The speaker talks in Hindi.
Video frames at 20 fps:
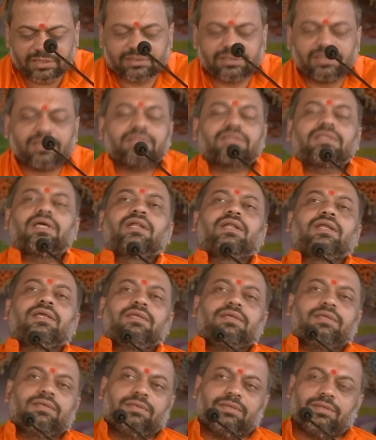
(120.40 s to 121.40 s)
टिकता नहीं
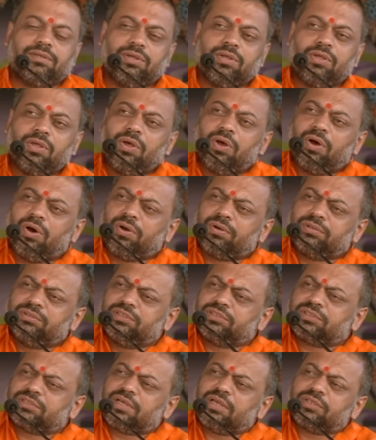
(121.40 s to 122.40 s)
है और
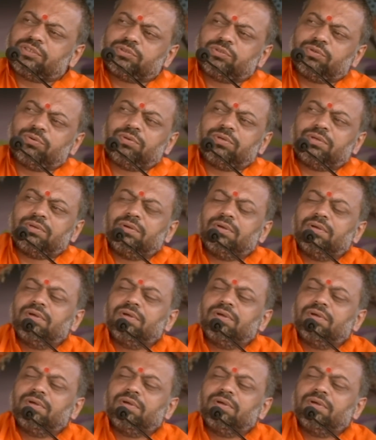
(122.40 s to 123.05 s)
जिसका सुख